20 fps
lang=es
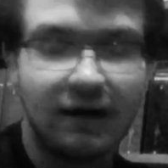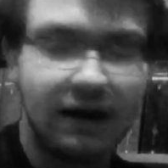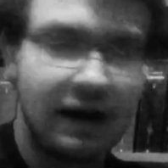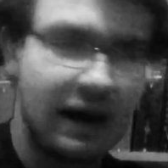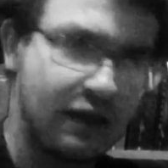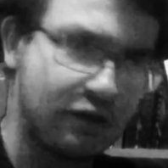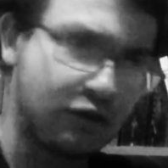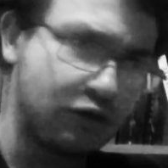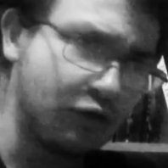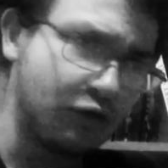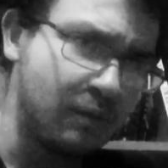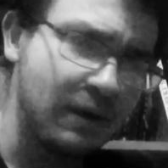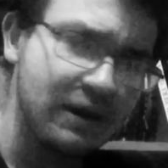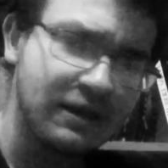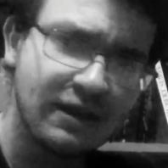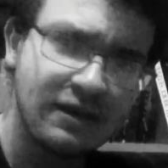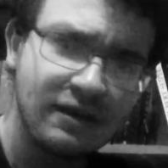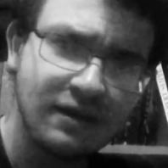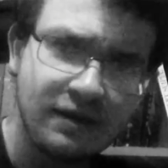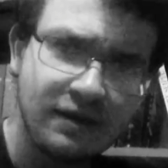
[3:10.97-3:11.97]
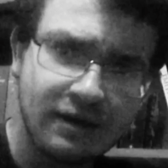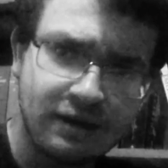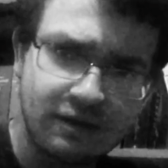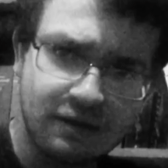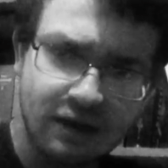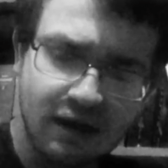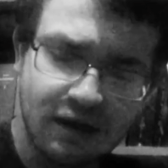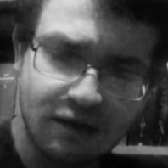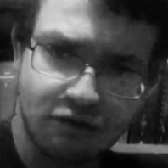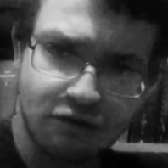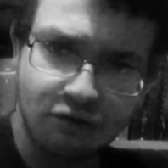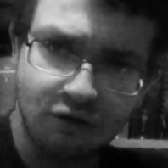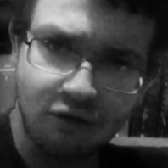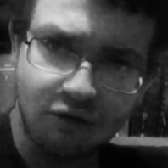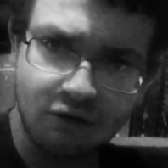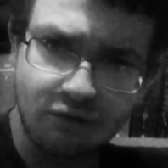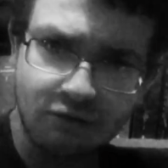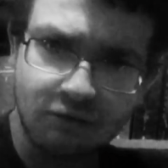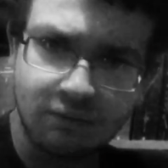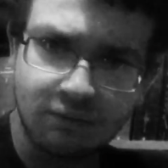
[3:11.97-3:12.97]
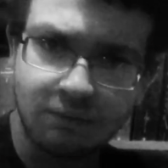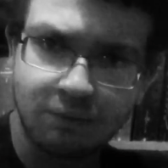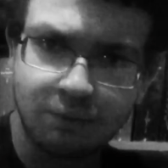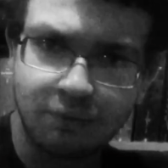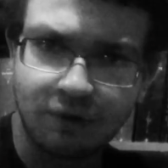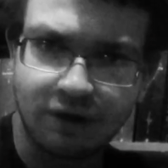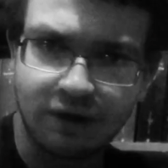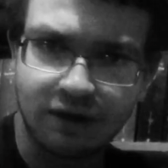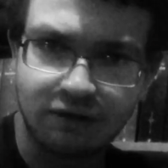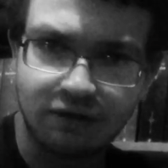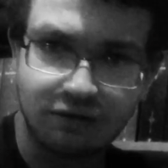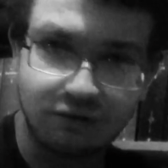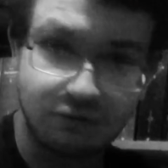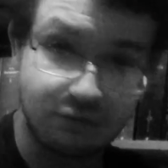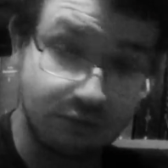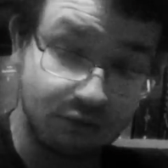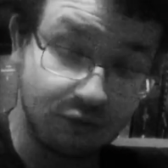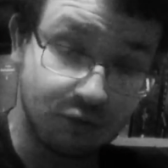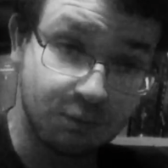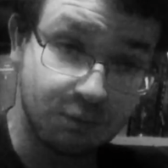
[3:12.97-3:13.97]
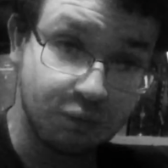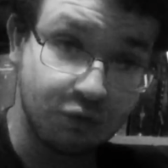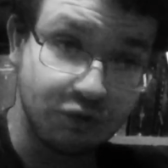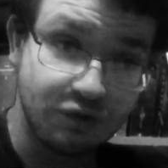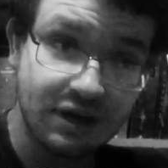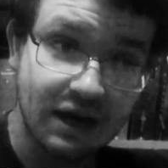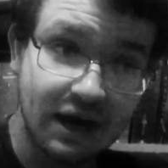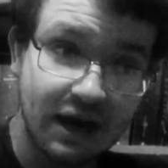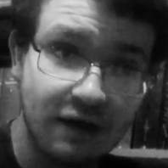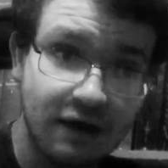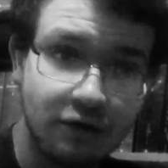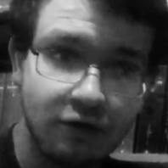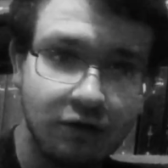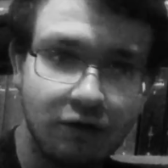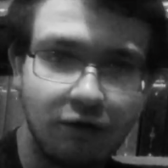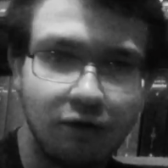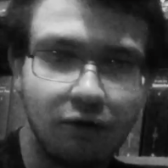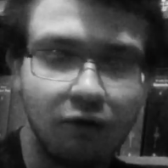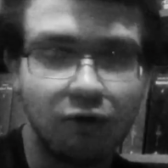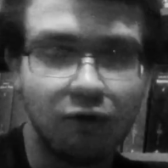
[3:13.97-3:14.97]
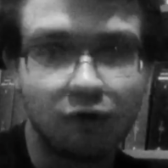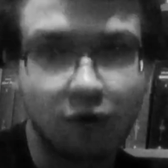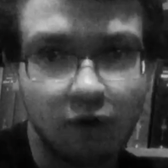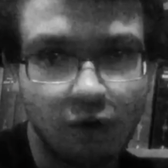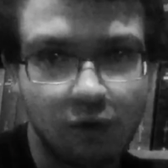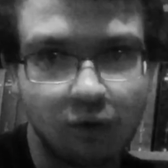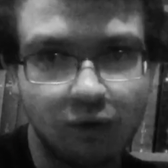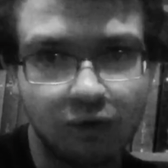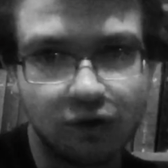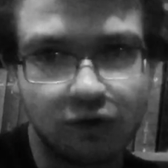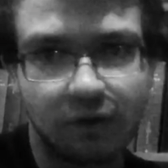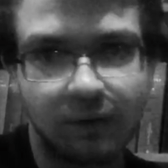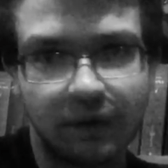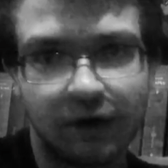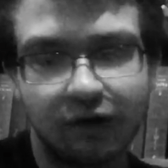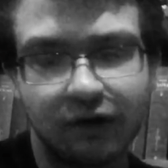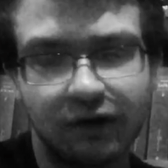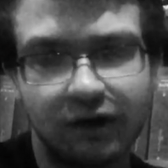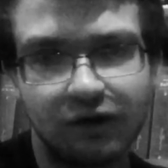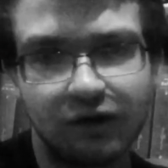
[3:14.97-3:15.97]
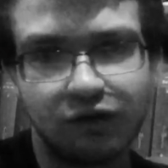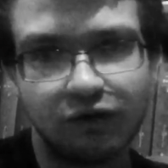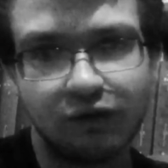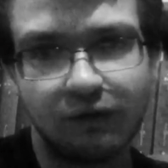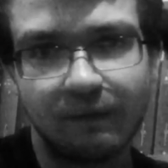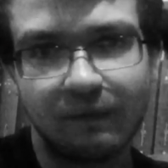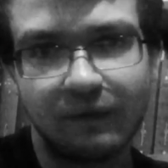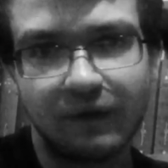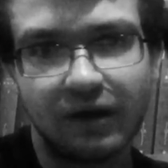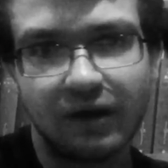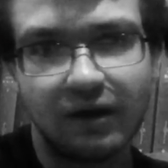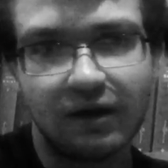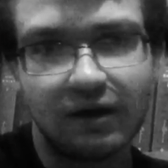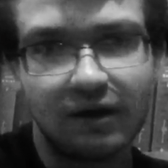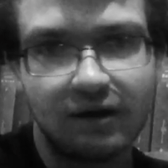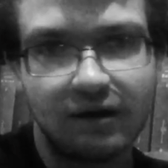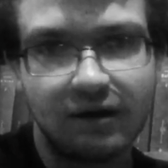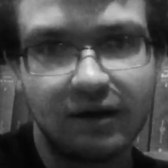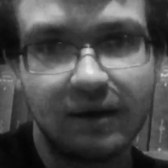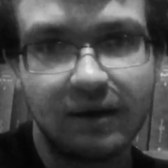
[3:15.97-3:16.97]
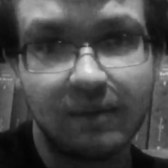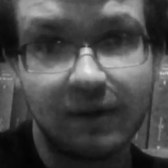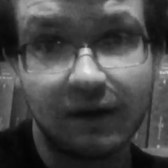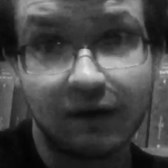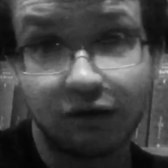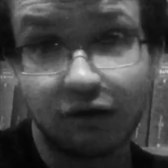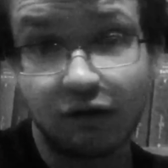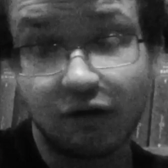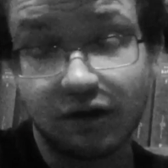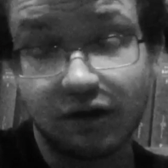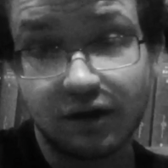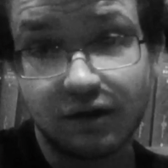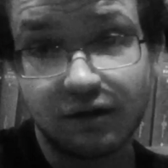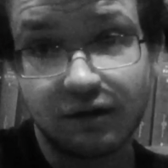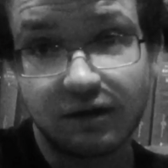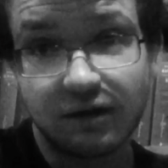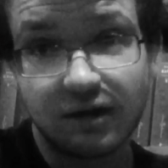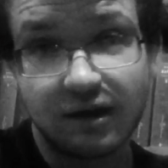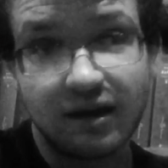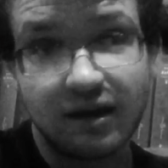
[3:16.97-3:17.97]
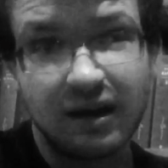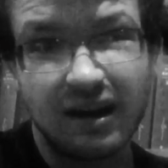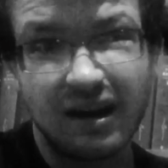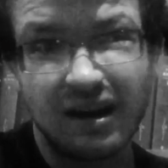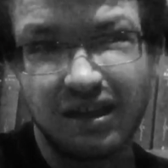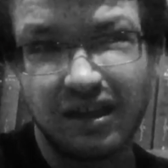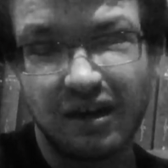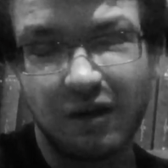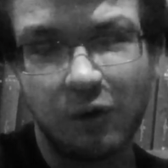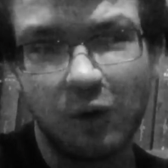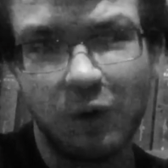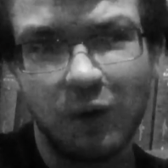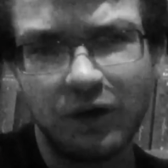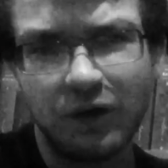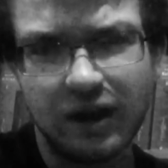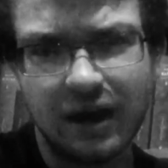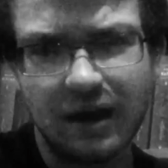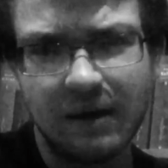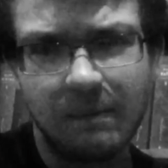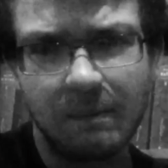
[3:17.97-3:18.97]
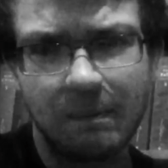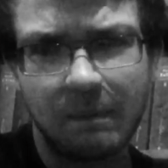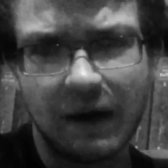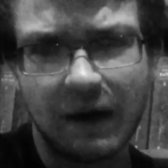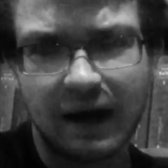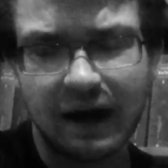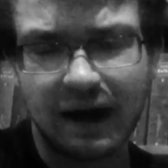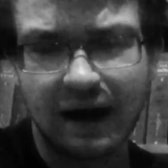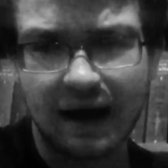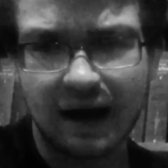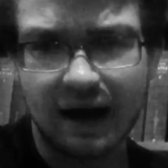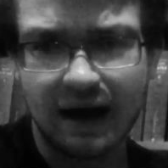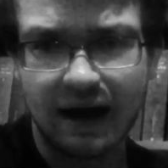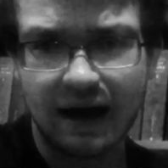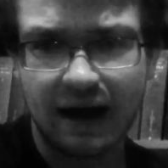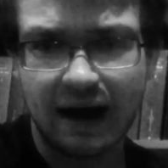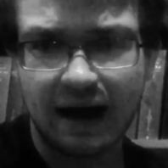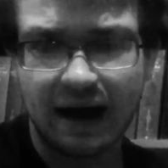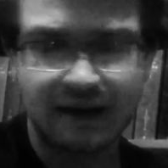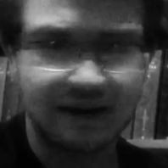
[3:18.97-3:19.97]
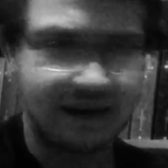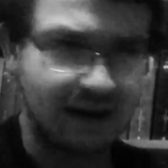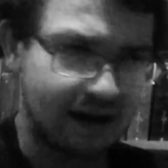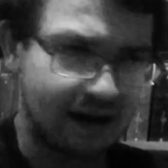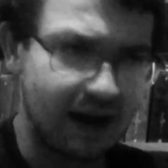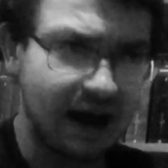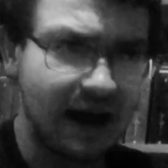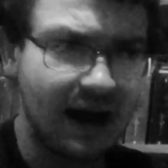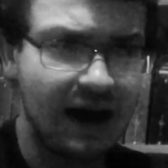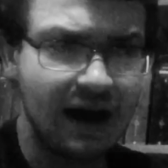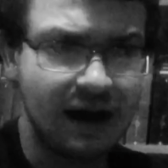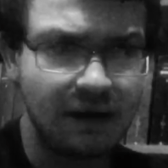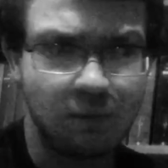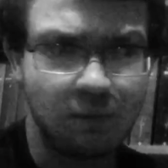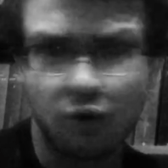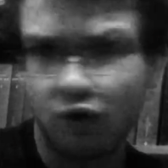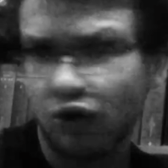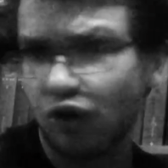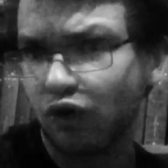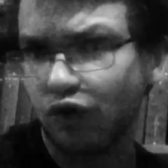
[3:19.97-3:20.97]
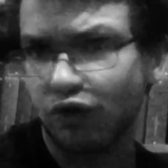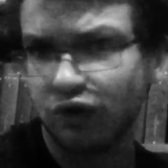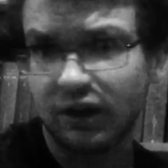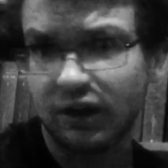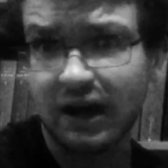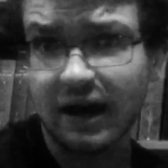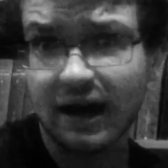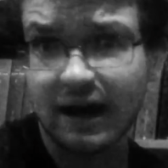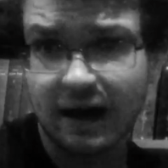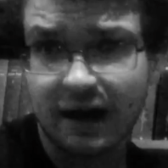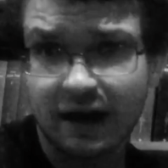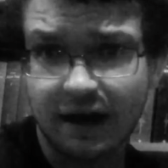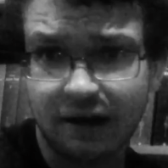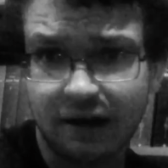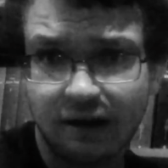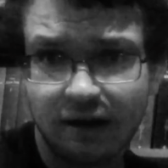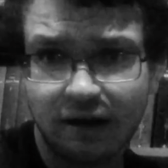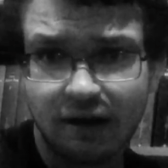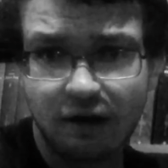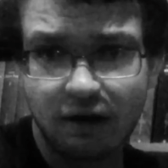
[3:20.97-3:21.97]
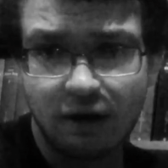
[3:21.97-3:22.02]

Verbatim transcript: Las turbas sandinistas son pues un puñado un conjunto, mejor dicho, de personas que se unen para atacar, boicotear